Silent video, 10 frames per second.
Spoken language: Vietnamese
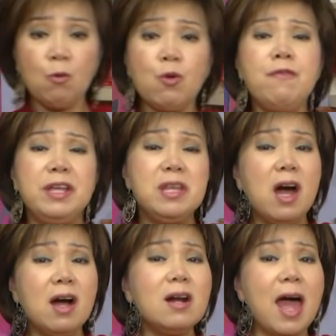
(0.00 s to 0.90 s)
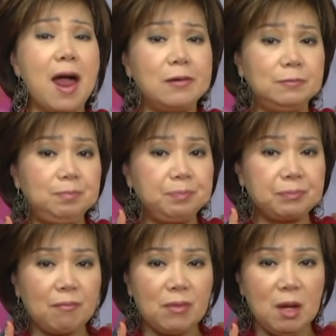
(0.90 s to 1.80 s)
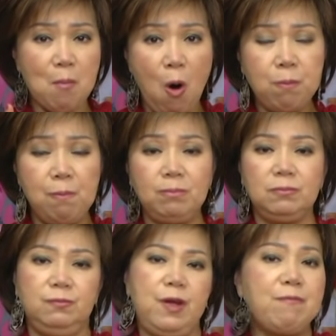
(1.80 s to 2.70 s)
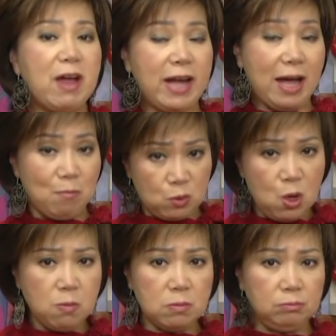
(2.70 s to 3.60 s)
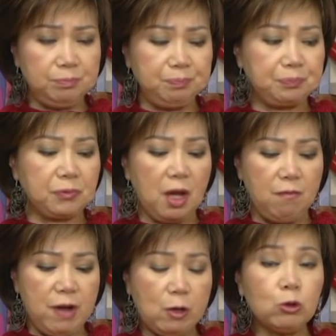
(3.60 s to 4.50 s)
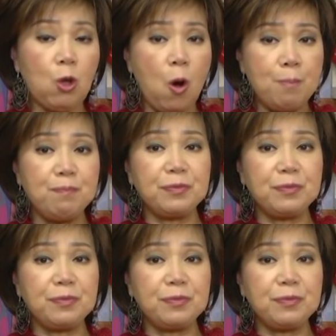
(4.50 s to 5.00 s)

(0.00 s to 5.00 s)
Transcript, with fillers: Quý vị nhớ là bột phải pha đặc một chút Và con tôm